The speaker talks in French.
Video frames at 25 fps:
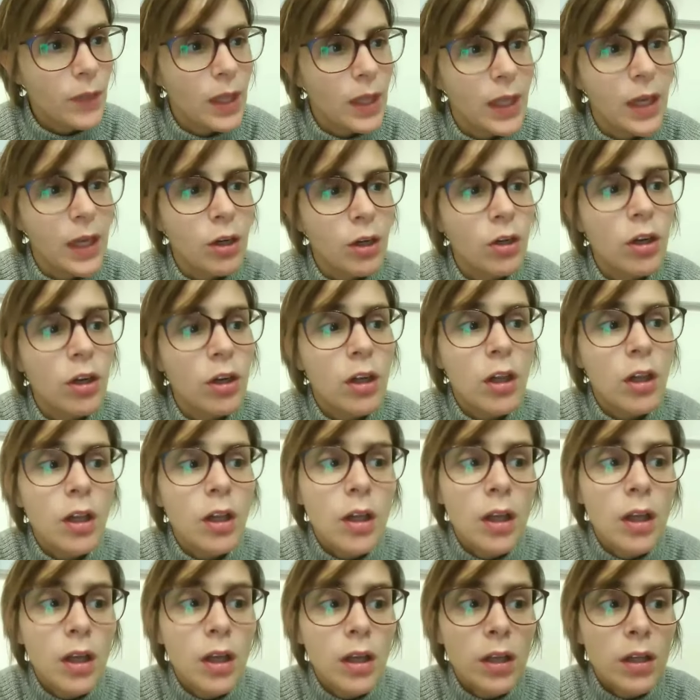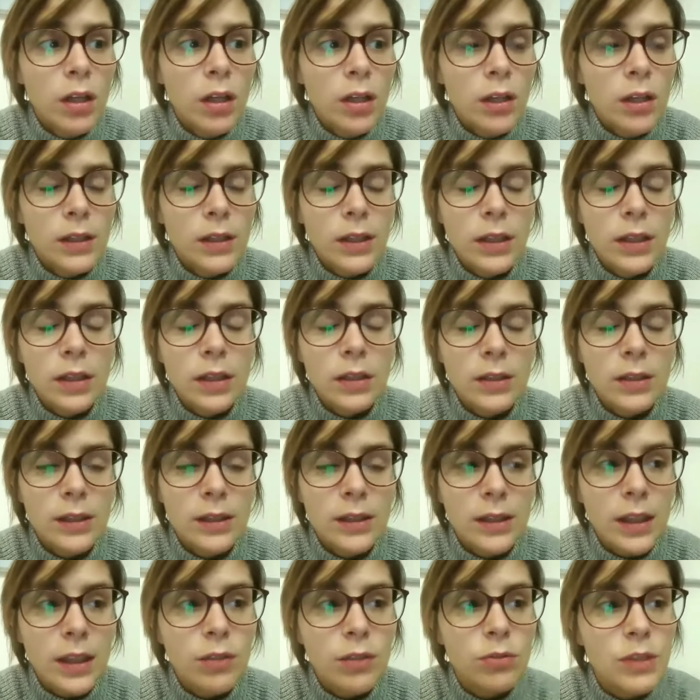Et alors,
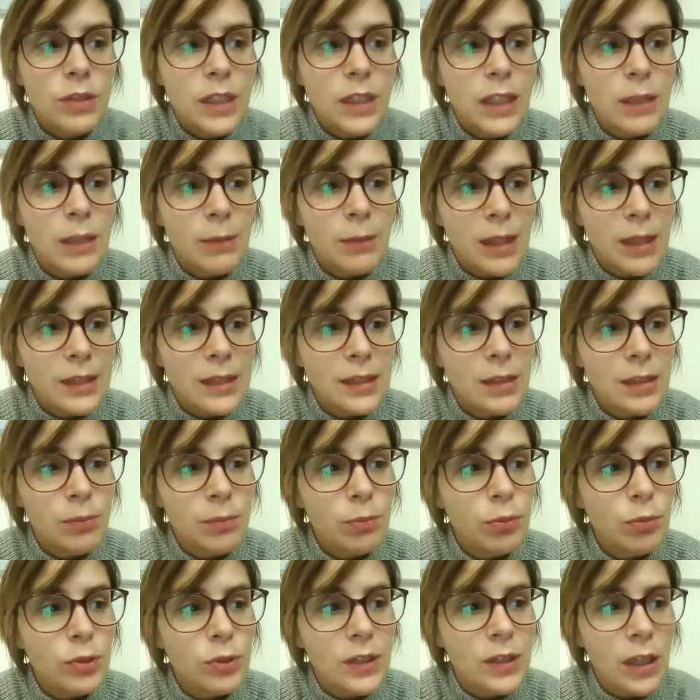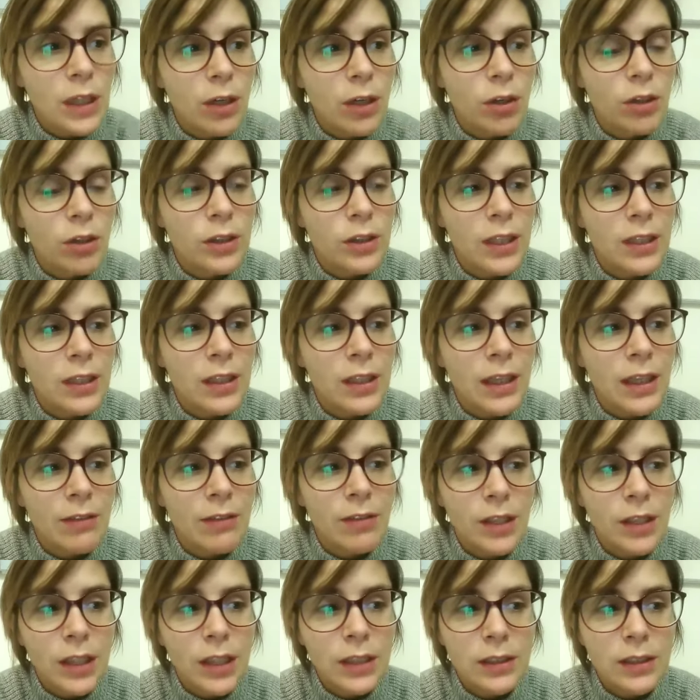Sénèque nous dit que les maximes poussent à reconnaître la
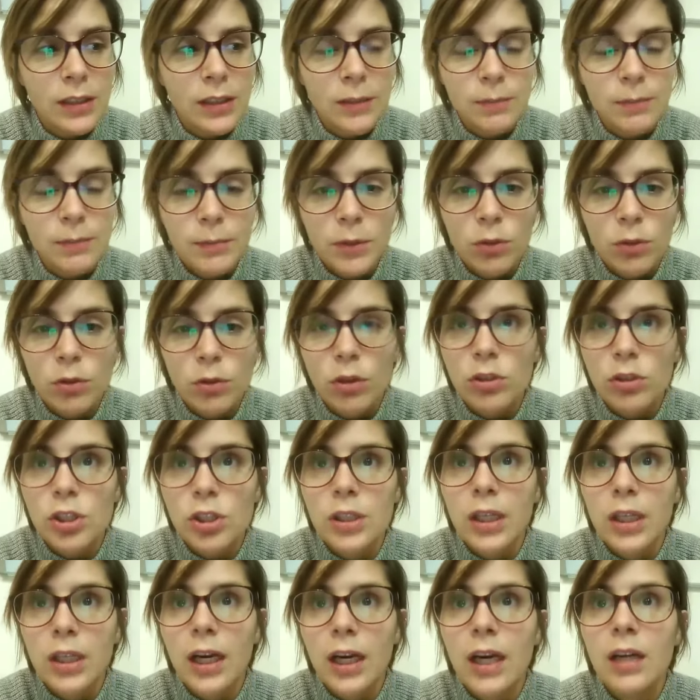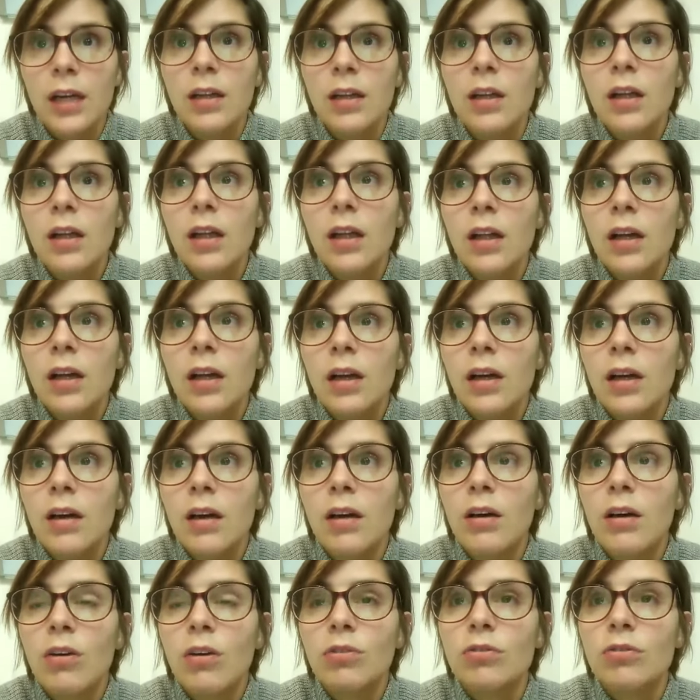vérité. Donc en général,
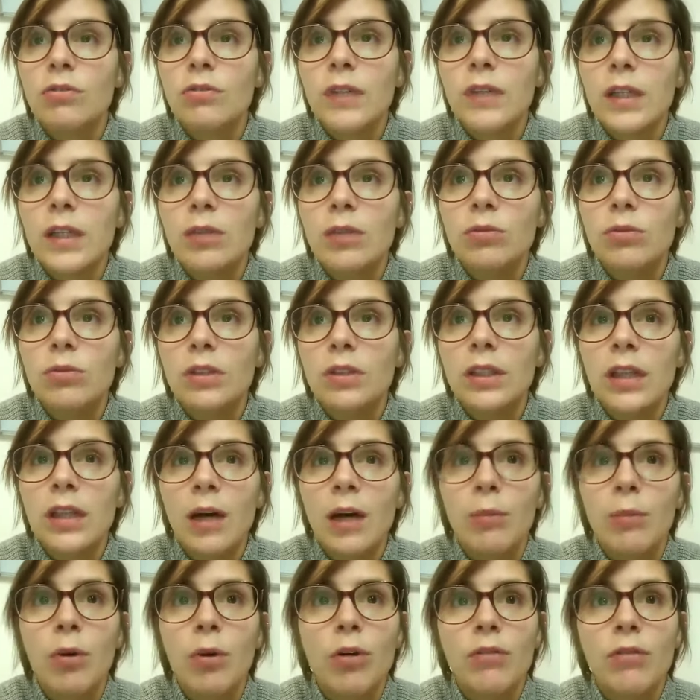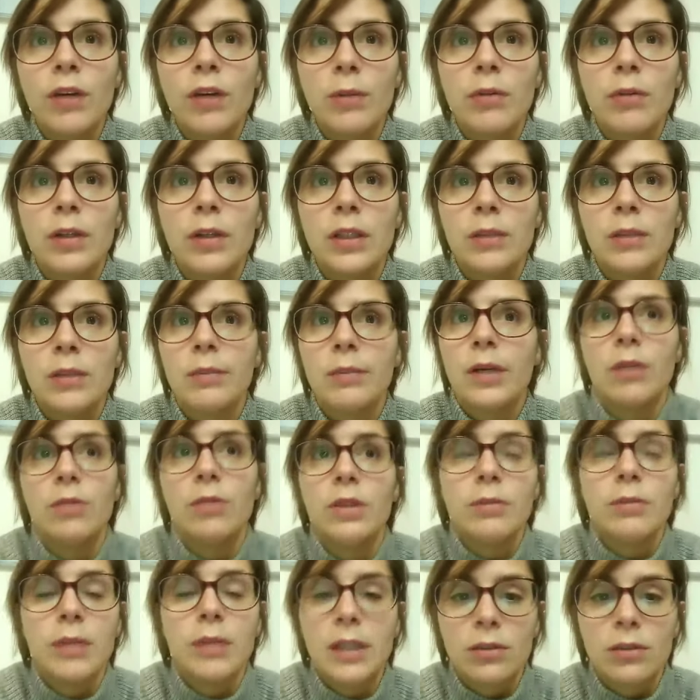euh, quand on va écouter un proverbe, on va dire, Mais ben
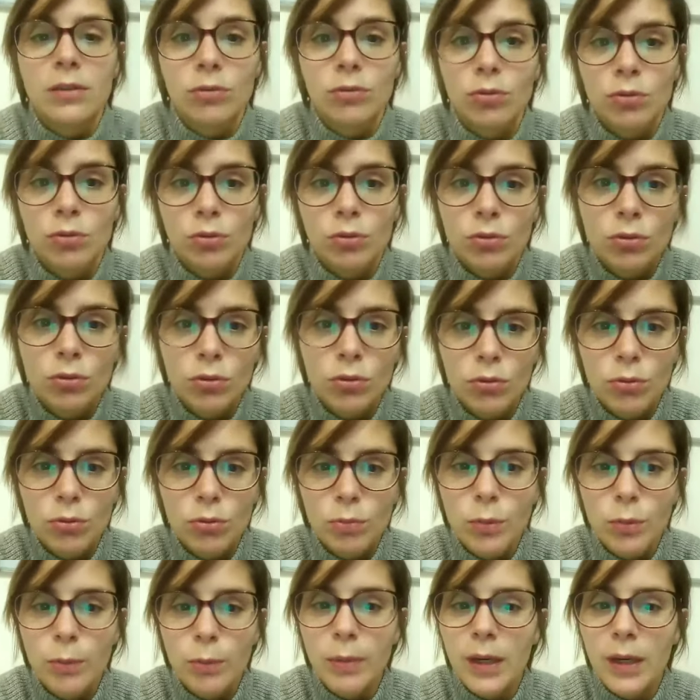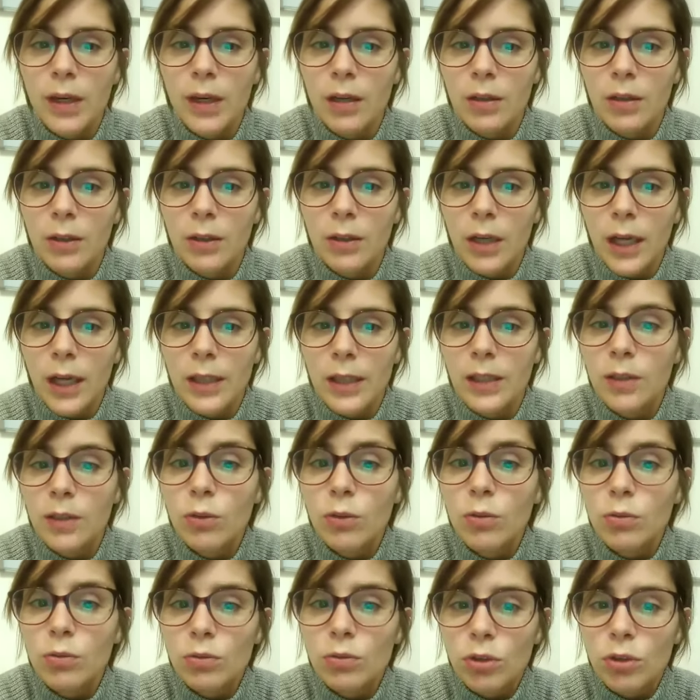oui, bien entendu, on ne peut pas euh, aller
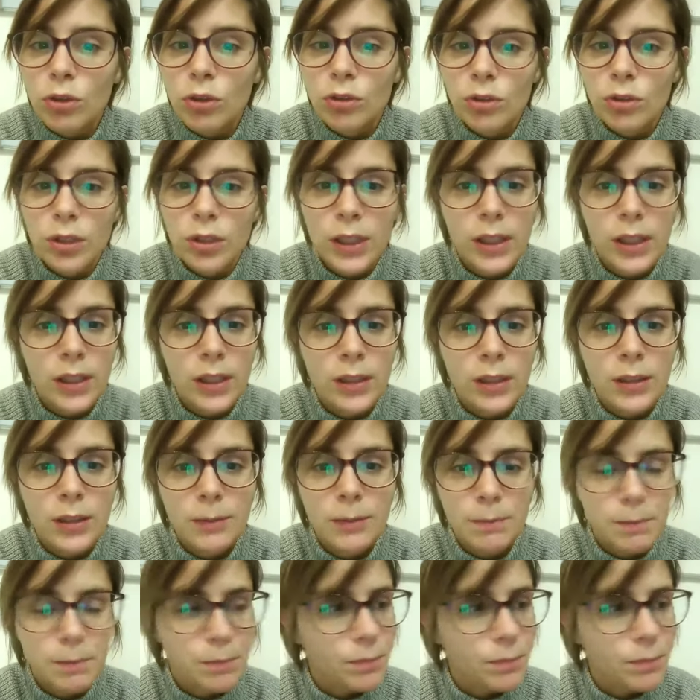contre ce qui est dit.